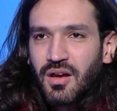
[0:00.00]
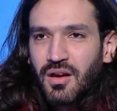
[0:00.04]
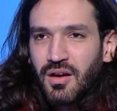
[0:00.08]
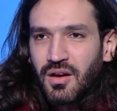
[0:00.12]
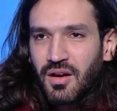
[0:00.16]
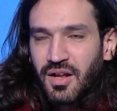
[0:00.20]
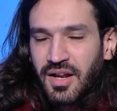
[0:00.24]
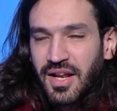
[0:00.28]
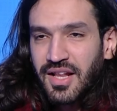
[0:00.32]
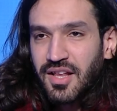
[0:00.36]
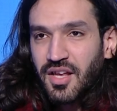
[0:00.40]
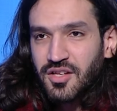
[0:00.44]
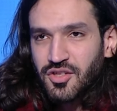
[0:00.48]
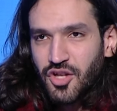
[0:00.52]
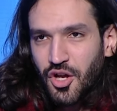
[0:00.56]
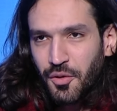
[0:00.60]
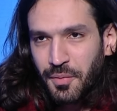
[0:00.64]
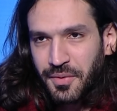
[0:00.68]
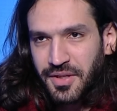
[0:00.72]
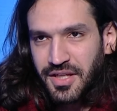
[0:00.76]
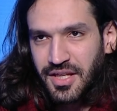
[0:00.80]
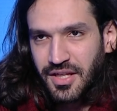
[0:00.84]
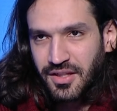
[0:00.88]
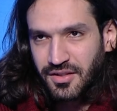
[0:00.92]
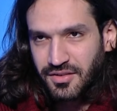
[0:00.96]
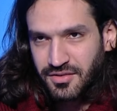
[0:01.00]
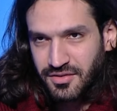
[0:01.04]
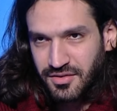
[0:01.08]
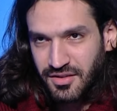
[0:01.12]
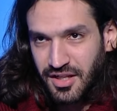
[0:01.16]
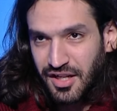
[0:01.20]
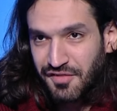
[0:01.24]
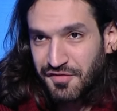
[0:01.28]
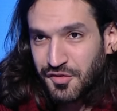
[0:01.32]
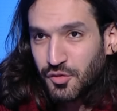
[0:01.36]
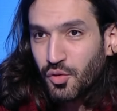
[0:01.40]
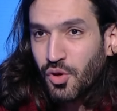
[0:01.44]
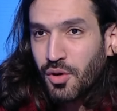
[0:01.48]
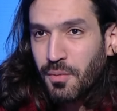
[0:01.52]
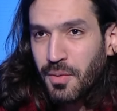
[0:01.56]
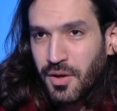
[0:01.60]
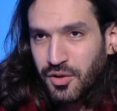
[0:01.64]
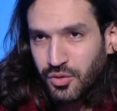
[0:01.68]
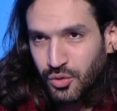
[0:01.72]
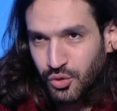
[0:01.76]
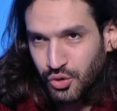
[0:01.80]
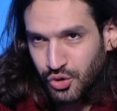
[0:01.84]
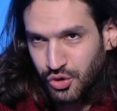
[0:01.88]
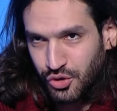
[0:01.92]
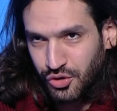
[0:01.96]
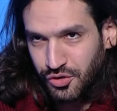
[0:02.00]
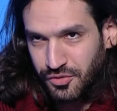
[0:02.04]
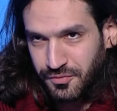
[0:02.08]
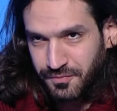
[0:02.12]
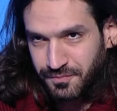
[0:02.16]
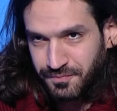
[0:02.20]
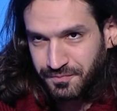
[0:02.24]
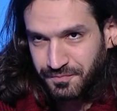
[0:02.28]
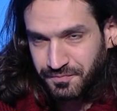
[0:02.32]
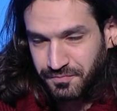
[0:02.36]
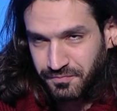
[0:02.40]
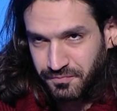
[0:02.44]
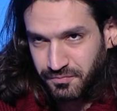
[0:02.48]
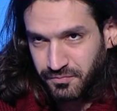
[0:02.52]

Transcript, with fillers: نادي اصحاب الجياد 2014 تمام